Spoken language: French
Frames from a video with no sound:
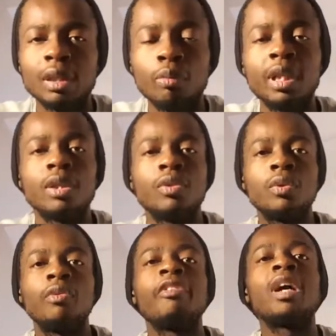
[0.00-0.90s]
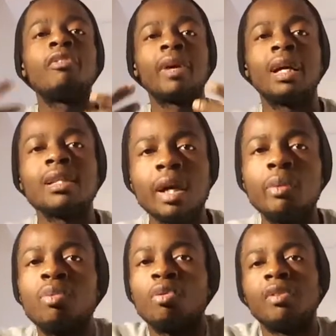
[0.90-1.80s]
ou bien Jésus fait référence à
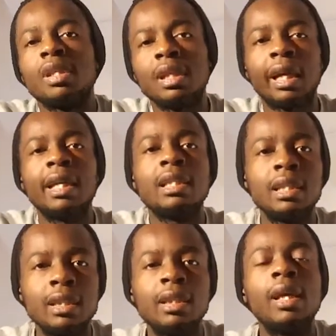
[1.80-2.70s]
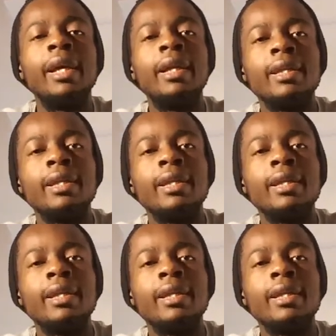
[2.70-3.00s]
une prophétie quand il dit Élie,